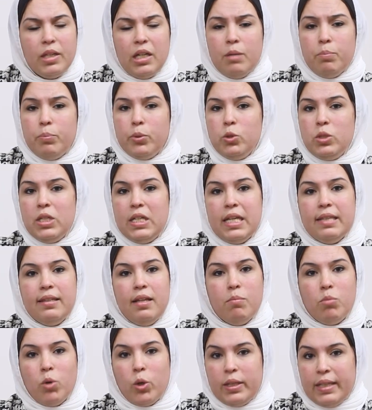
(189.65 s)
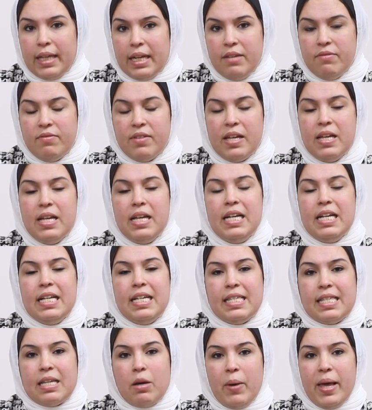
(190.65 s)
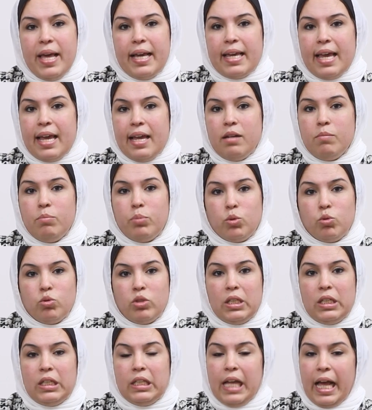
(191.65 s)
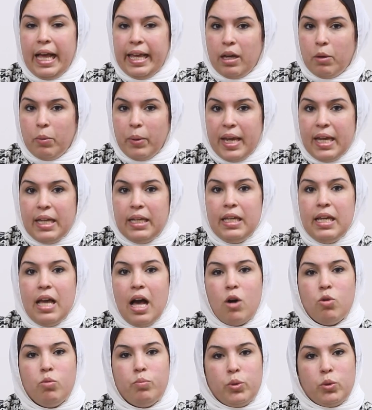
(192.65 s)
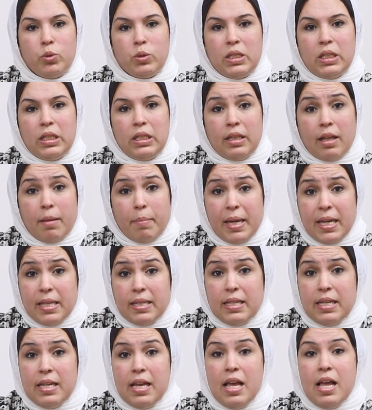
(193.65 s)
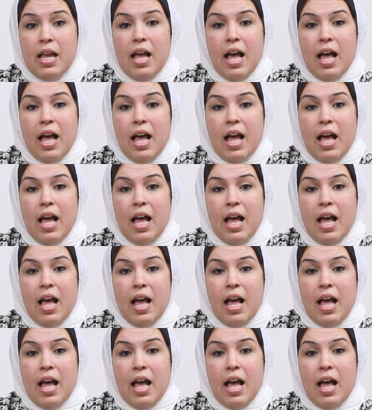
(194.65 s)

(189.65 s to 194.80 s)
البروتينات المختلفة سواء كان بروتين حيواني أو بروتين نباتي